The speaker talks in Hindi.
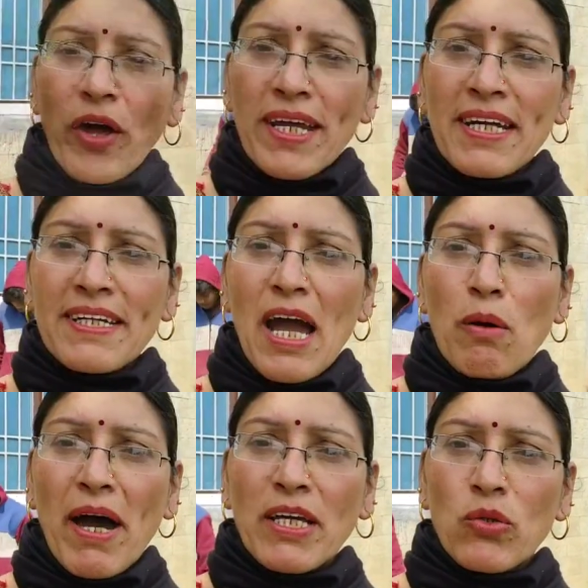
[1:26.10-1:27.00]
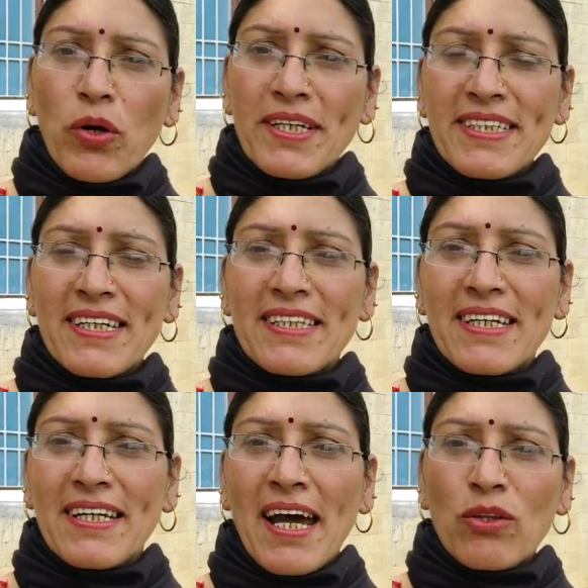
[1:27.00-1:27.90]
और ईंटें हमारी थोड़ी सी
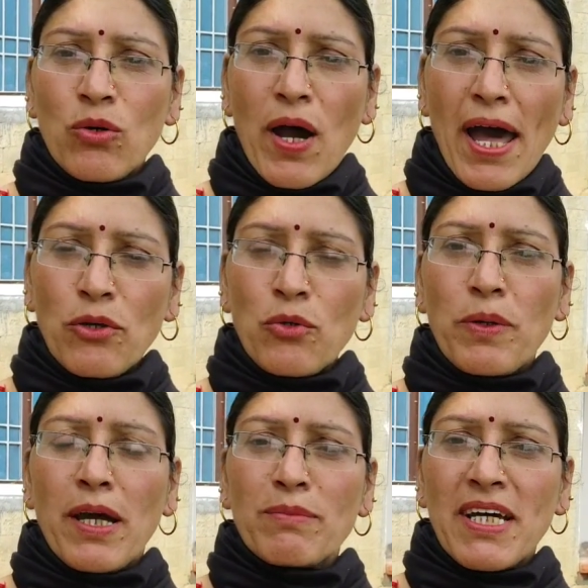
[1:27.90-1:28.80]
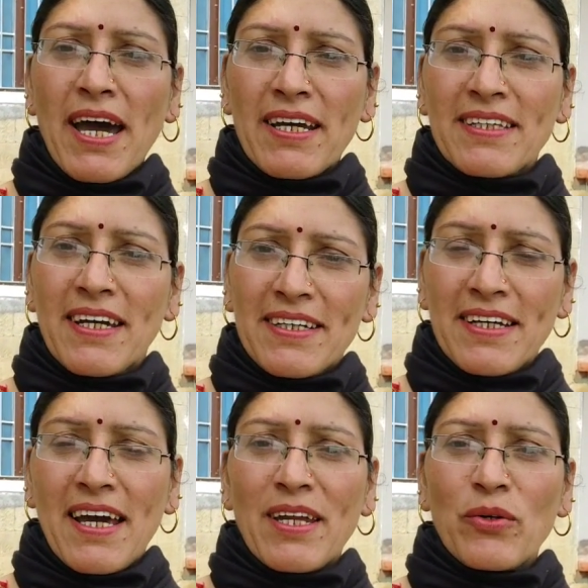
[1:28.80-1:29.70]
थी ना तो आज सुबह हम जा रहे थे
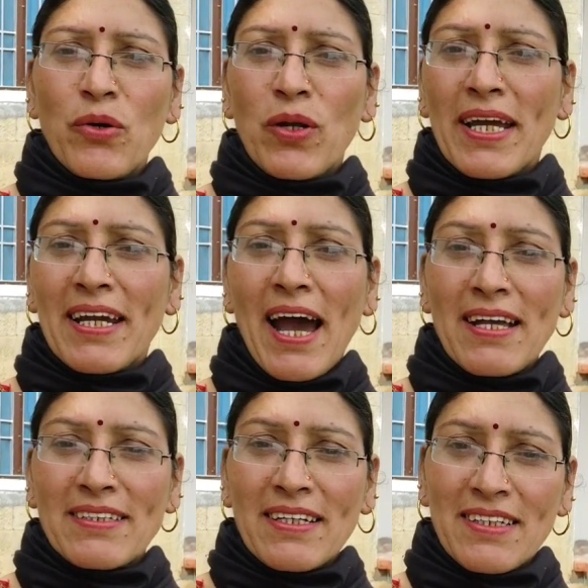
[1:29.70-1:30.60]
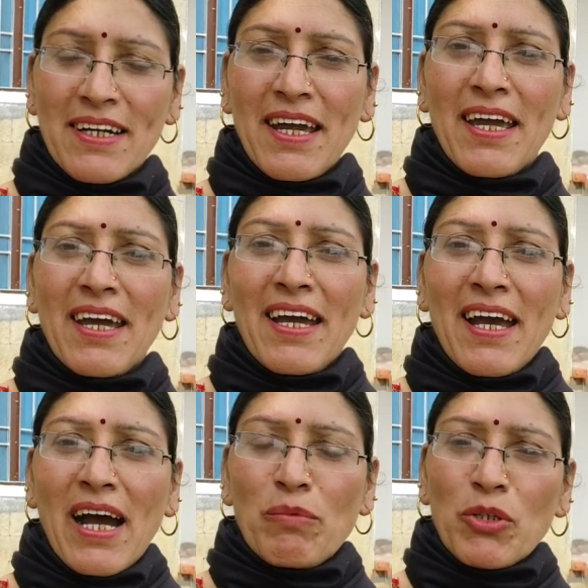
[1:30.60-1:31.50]
ईंटें लाने को लेकिन आज था संडे
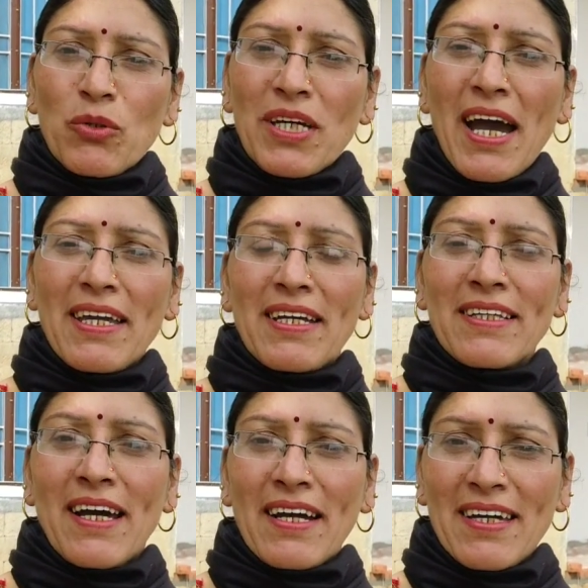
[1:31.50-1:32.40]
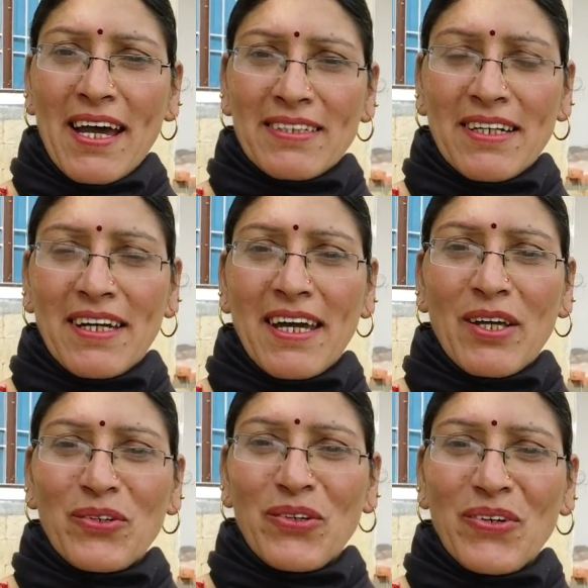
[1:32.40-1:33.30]
हमें तो ध्यान ही नहीं था कि आज संडे है
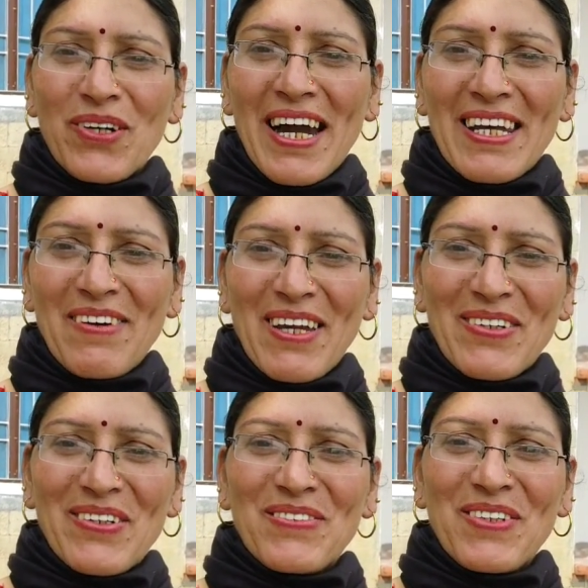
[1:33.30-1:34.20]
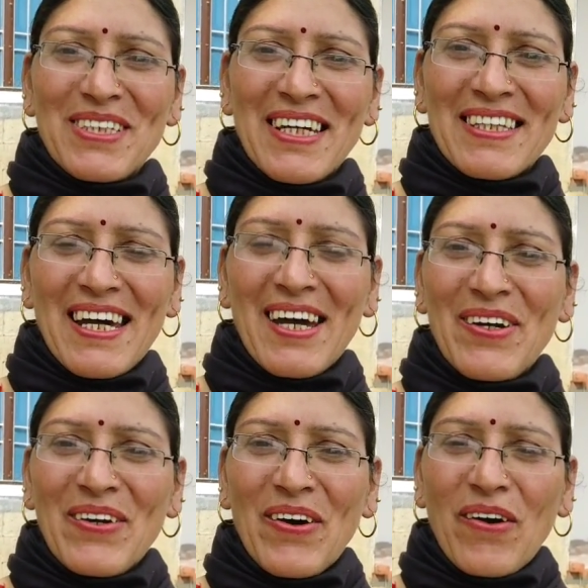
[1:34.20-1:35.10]
तो गाड़ी वाले को भी बोल दिया था
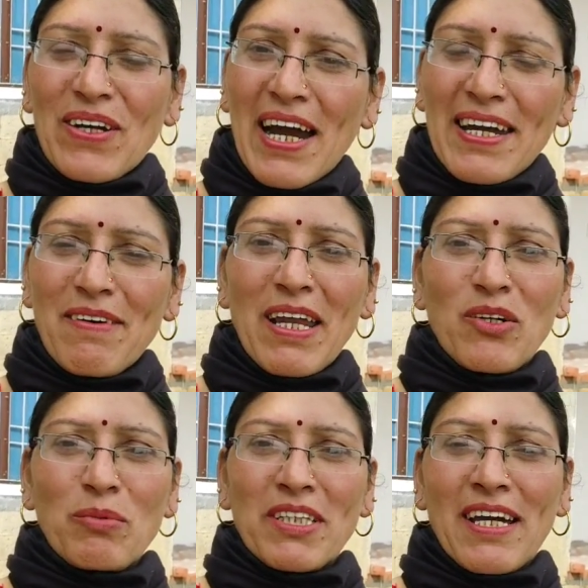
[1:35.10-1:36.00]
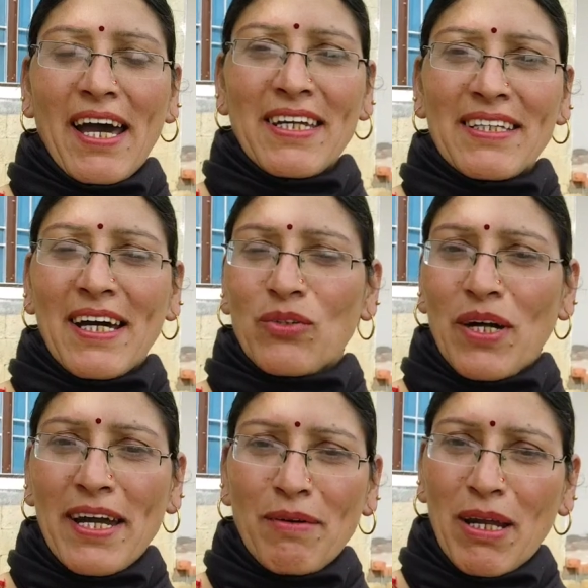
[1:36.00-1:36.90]
और गाड़ी वाले को भी ध्यान नहीं था तो
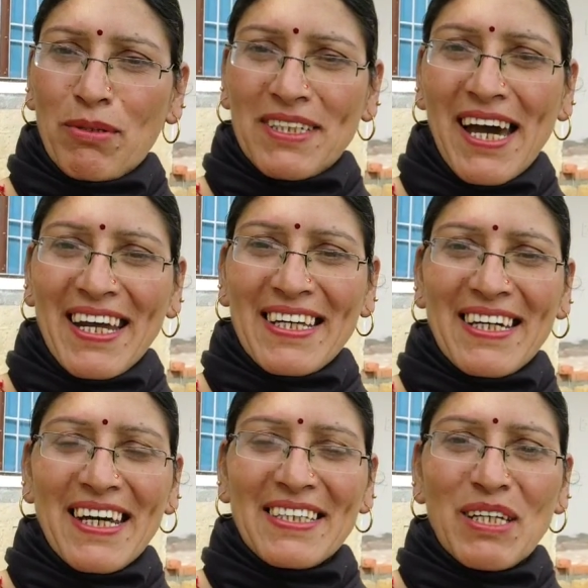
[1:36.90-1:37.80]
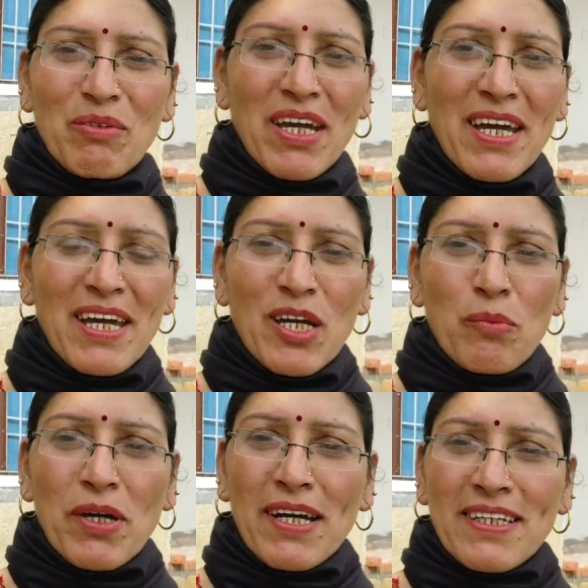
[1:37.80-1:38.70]
गाड़ी वाला भी जा रहा था रास्ते में
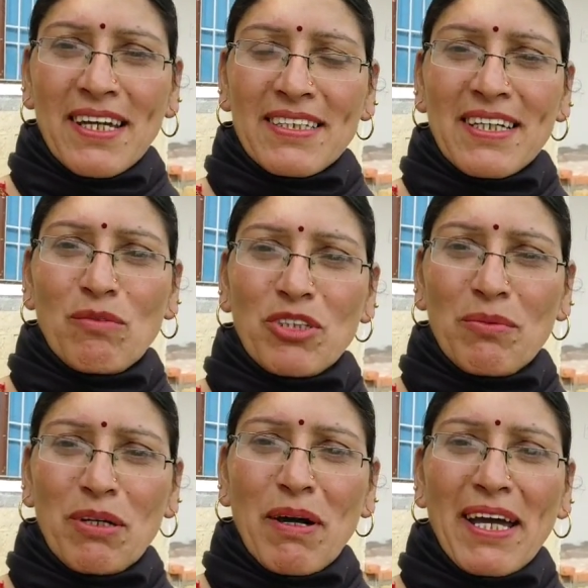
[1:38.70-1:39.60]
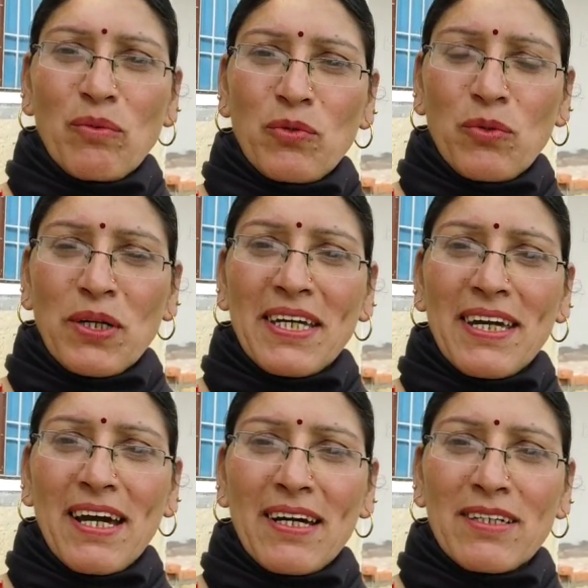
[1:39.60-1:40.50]
फिर अचानक से ना मुझे मेरे भाई ने फ़ोन
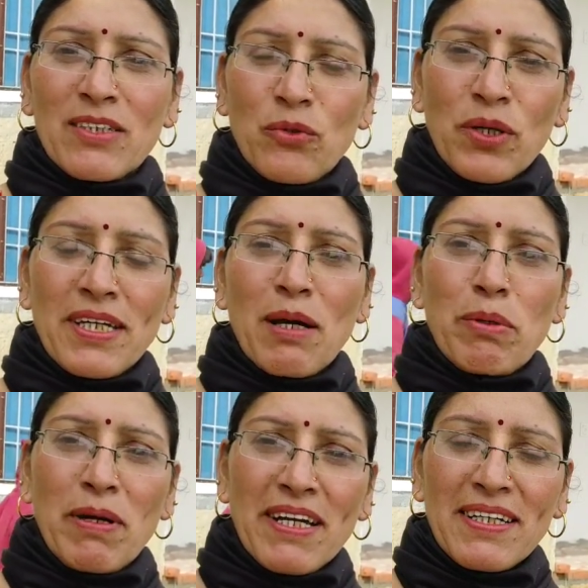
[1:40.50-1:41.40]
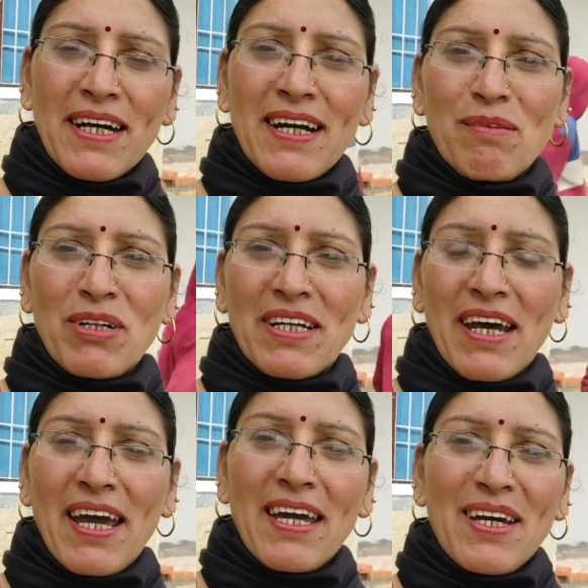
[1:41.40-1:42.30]
किया जिन्होंने कि यहाँ पे वेल्डिंग का काम करना
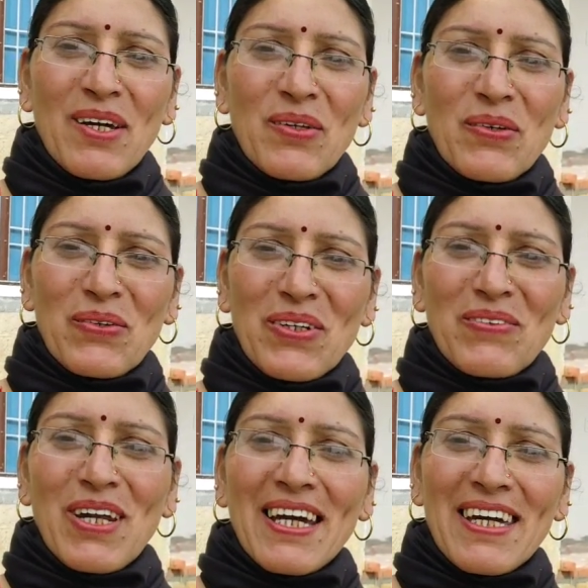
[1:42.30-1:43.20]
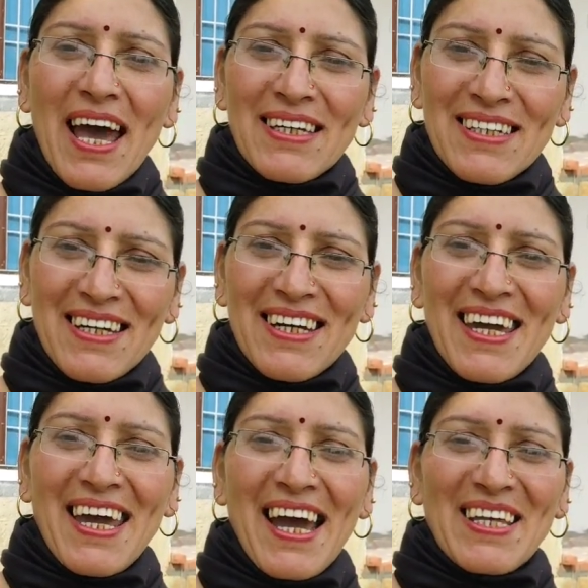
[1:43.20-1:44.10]
है तो उन्होंने बोला कि आज संडे
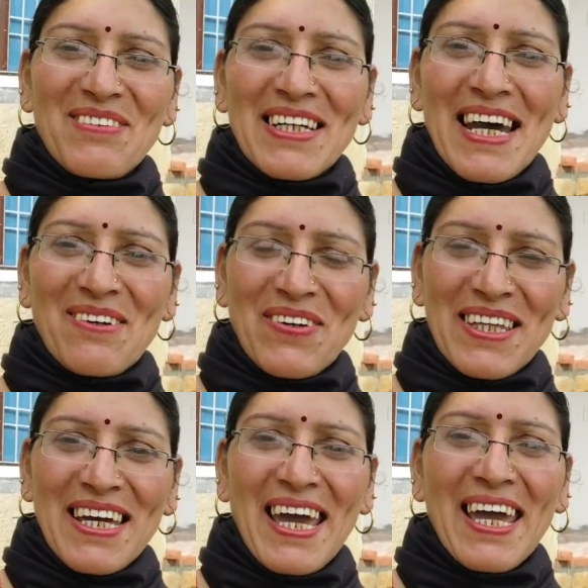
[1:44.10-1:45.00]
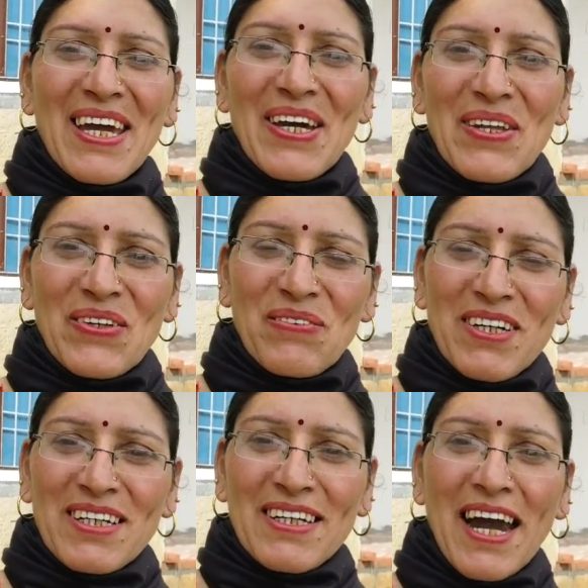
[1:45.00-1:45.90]
है आज बाज़ार बंद है तो
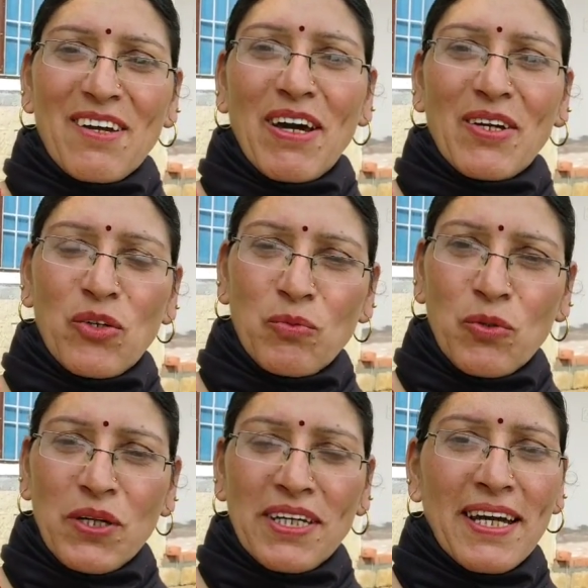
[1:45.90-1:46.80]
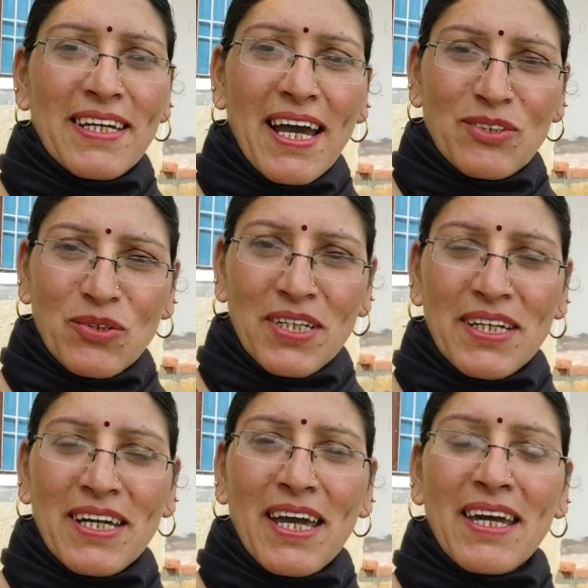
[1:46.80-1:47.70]
फिर गाड़ी वाले को भी फ़ोन किया कि आज तो
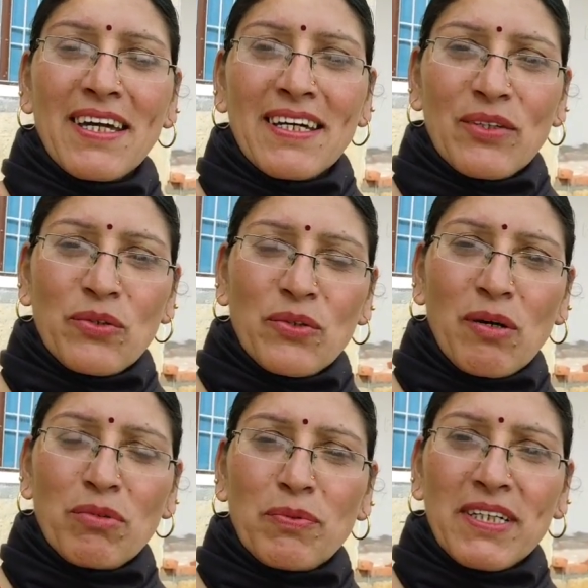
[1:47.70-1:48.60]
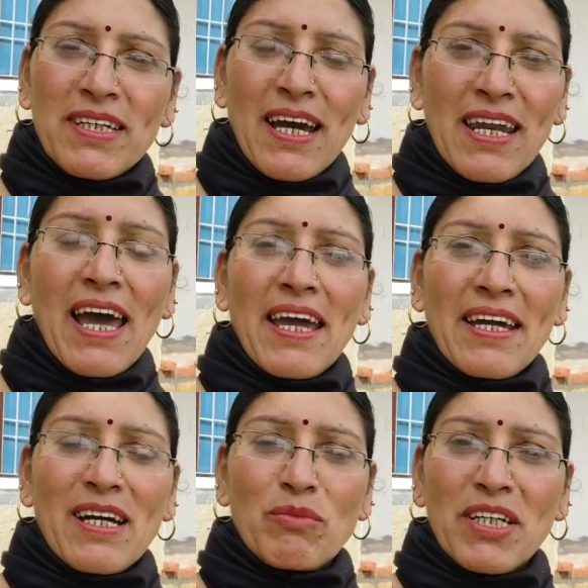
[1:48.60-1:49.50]
संडे है तो अब फिर कल
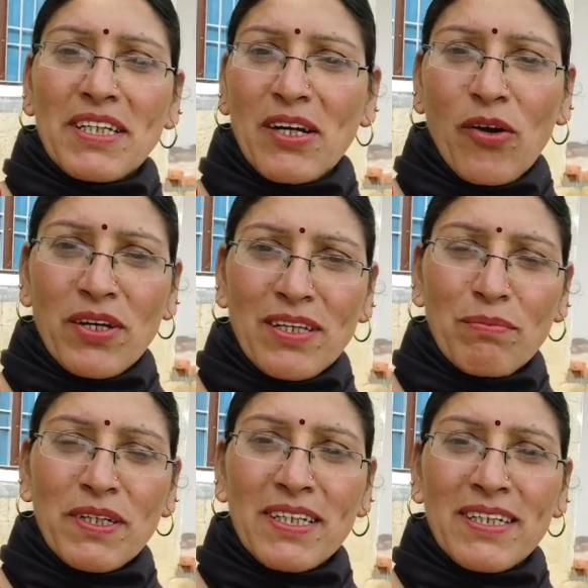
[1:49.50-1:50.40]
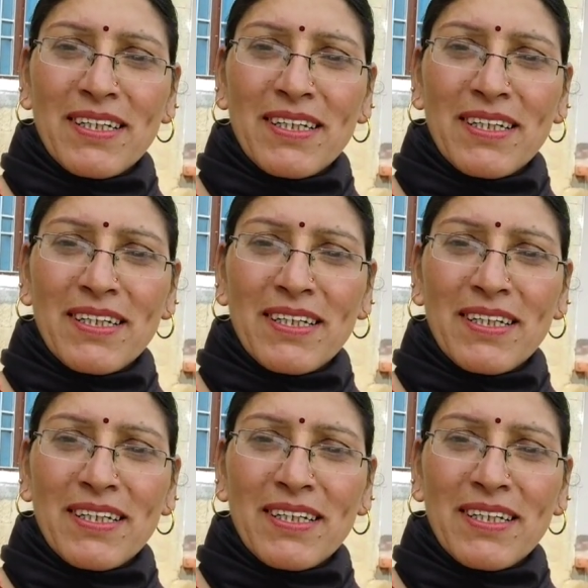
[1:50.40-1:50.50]
लाएंगे हम ईंटें और तब फिर